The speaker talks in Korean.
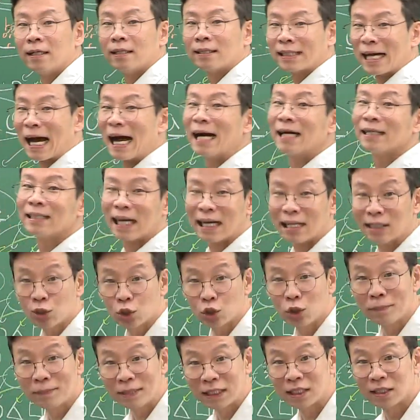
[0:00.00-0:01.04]

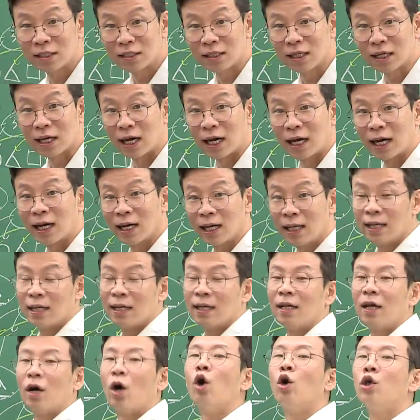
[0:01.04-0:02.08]
장단점이 있으니까
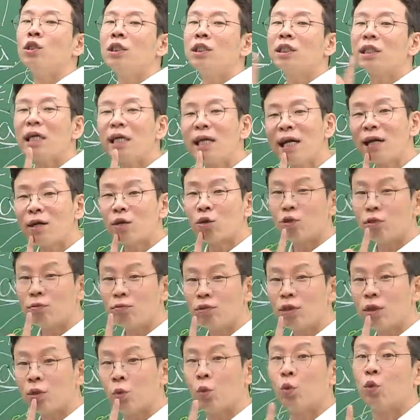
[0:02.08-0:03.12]
언제나
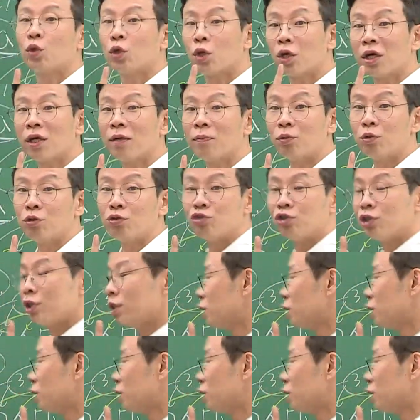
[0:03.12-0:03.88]
여러분이 고려해 볼 수